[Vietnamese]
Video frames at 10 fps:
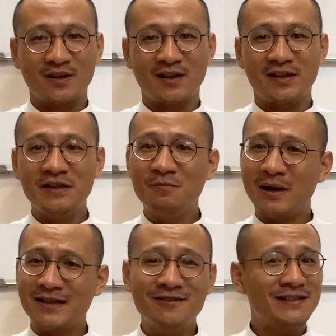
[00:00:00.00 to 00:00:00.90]
Đấy, nhưng
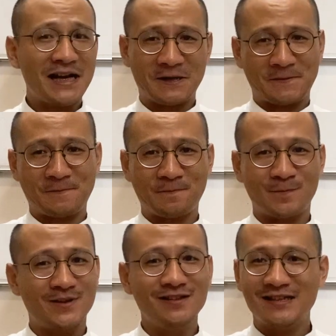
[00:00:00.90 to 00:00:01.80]
mà chưa chắc,
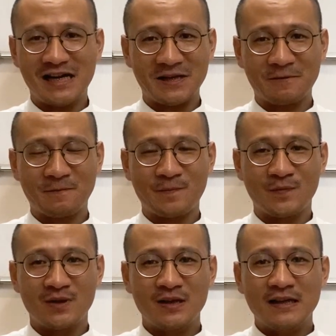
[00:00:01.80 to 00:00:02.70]
chưa chắc.
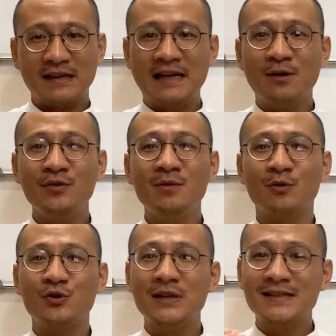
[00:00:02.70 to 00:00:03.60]
Nếu như
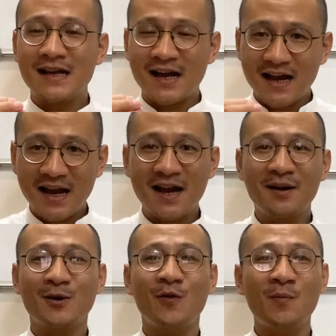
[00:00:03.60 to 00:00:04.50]
một chuyên gia A
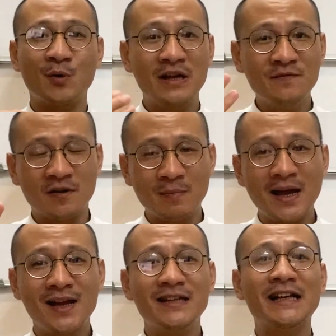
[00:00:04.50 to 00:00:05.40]
nói về một lĩnh vực B
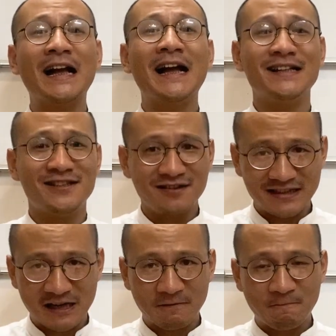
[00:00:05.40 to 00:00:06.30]
thì càng chưa
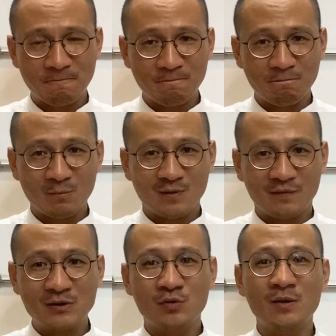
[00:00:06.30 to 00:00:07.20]
chắc.
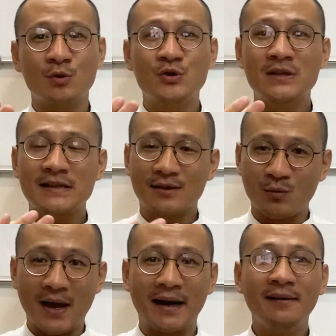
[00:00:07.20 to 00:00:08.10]
Ví dụ như một chuyên gia
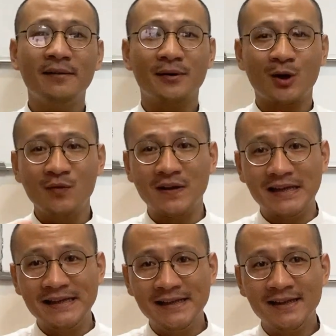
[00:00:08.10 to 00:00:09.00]
toán nói về
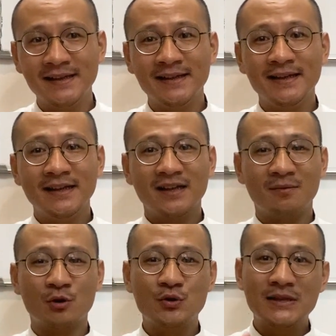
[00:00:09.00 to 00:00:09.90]
lý,
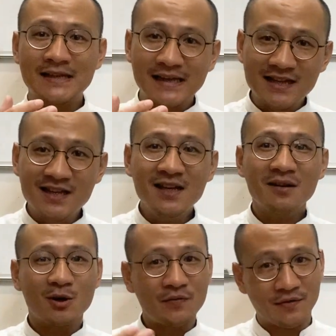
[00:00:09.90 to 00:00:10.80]
một chuyên gia lý
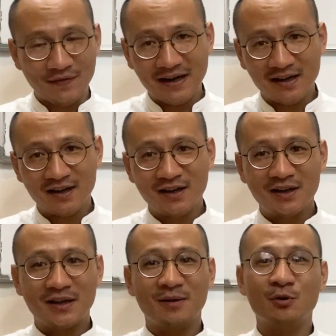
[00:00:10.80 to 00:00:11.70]
nói về văn,
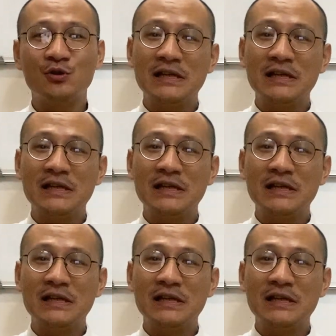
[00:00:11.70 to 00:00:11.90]
một